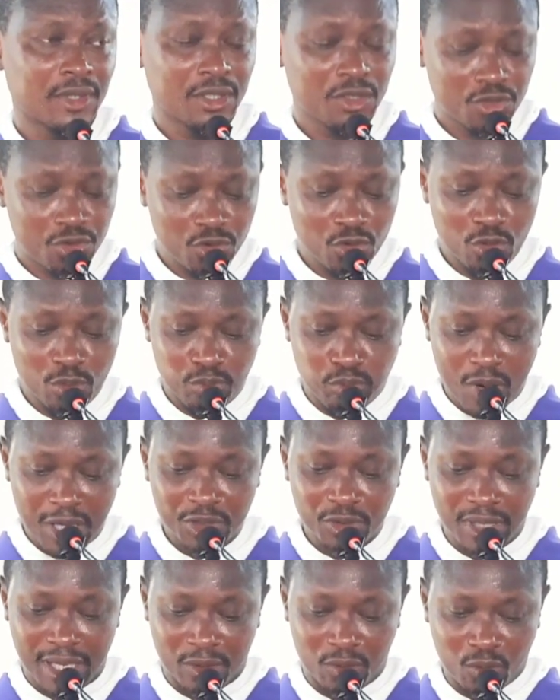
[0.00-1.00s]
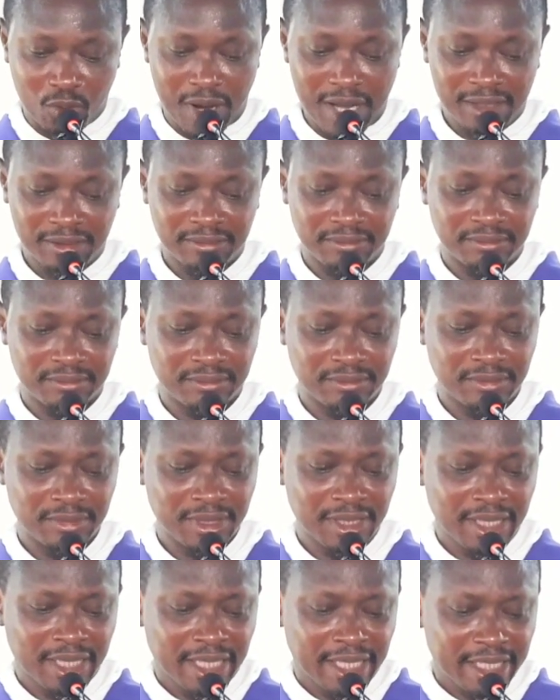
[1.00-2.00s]
Sur le bois de la croix,
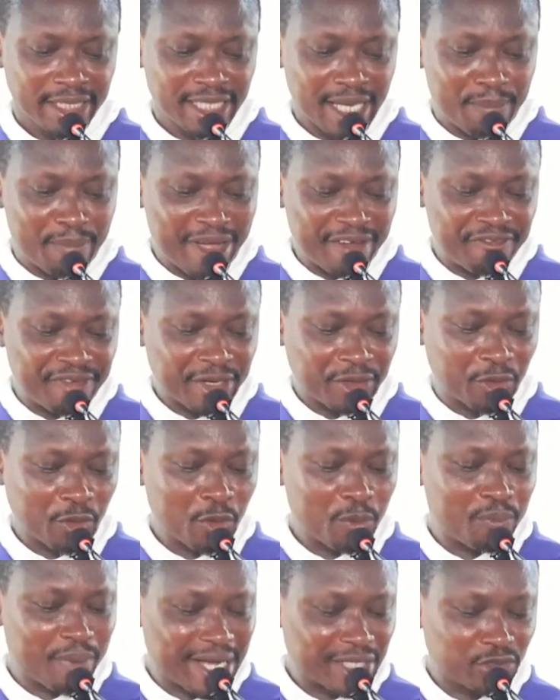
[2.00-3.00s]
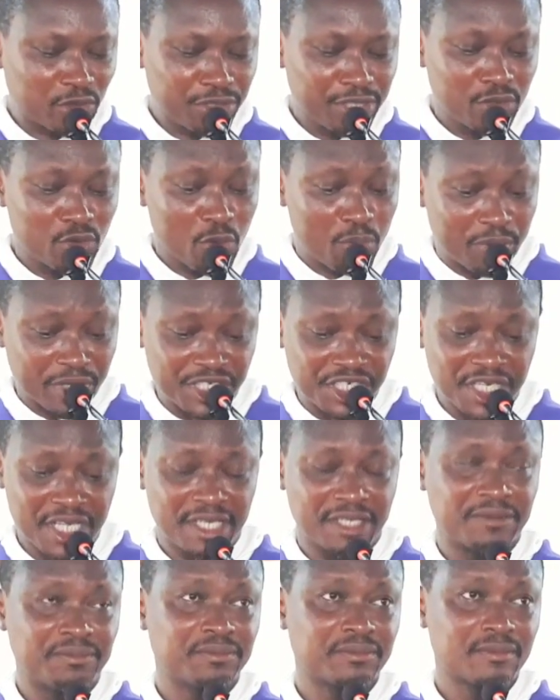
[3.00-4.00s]
il n'a pas fait que pardonner nos
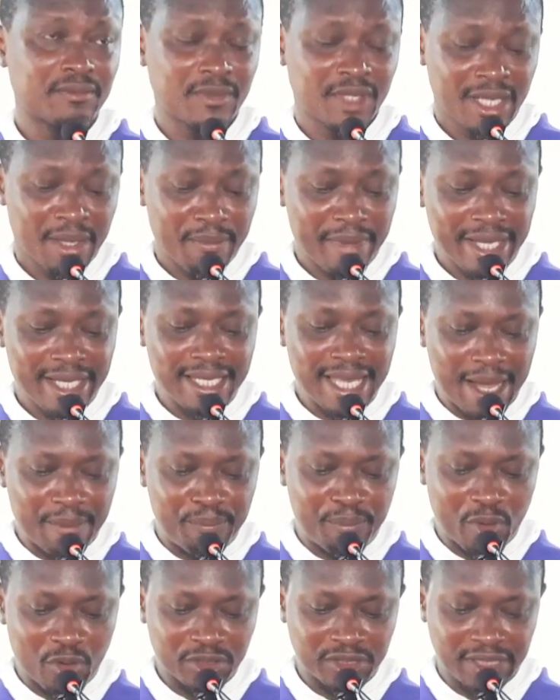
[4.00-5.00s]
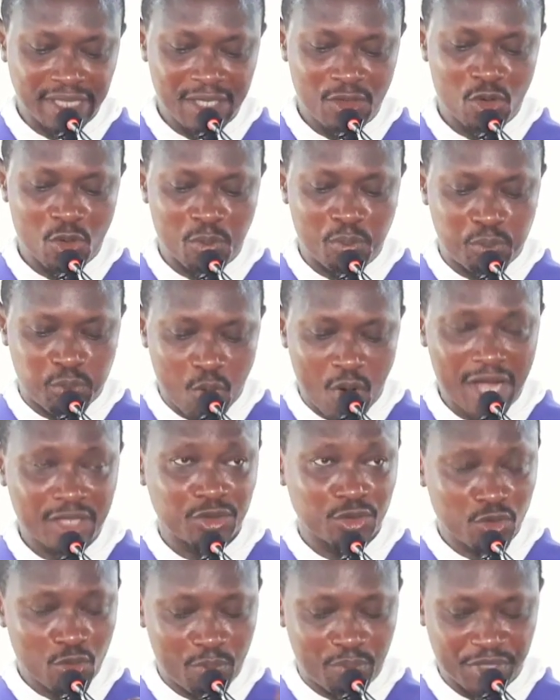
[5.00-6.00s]
péchés, mais il a porté le poids
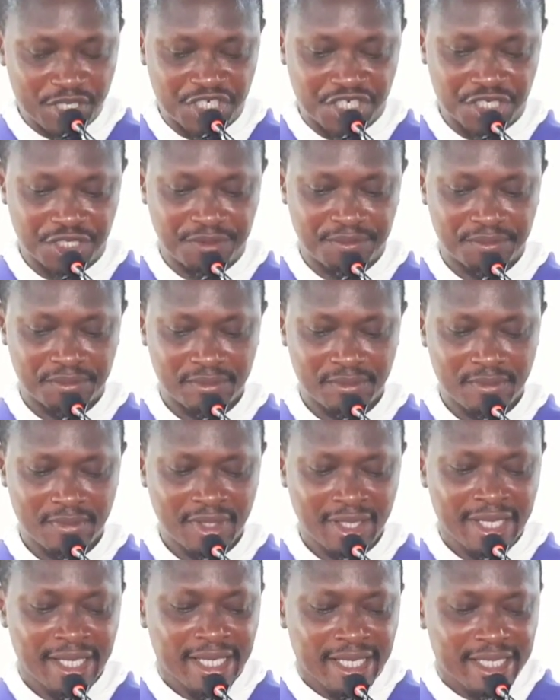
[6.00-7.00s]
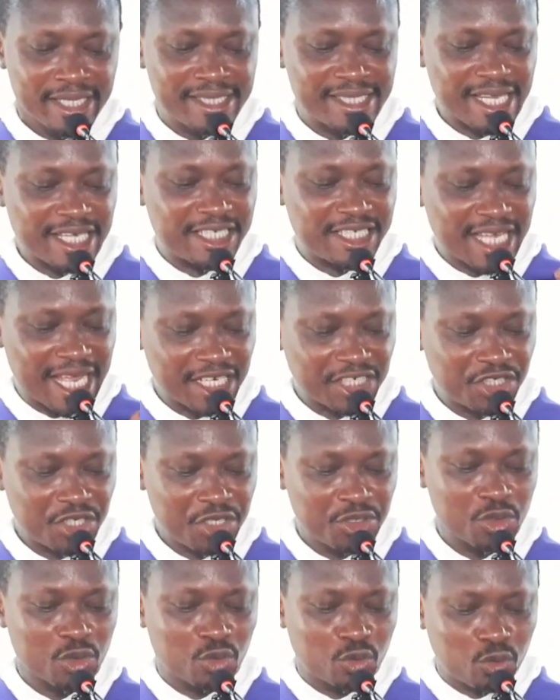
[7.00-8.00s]
de nos péchés. Il s'est
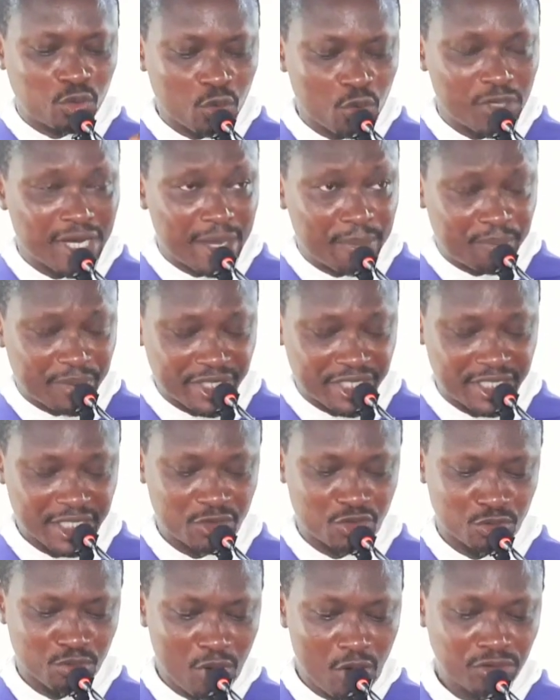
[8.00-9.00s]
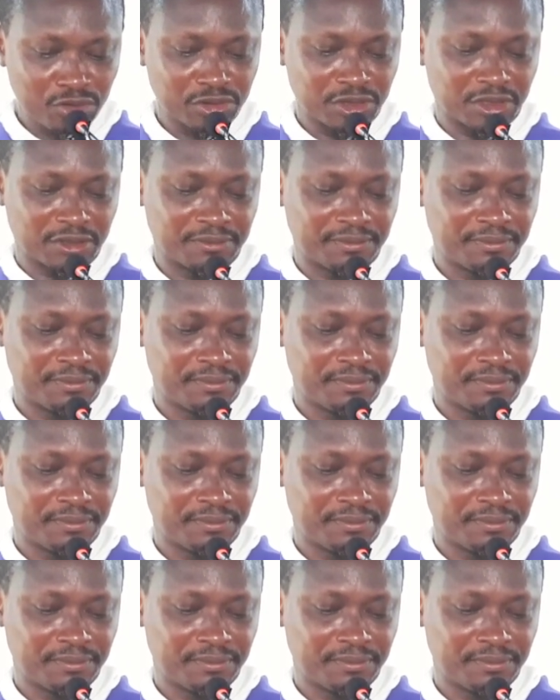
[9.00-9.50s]
chargé de tous les péchés du monde.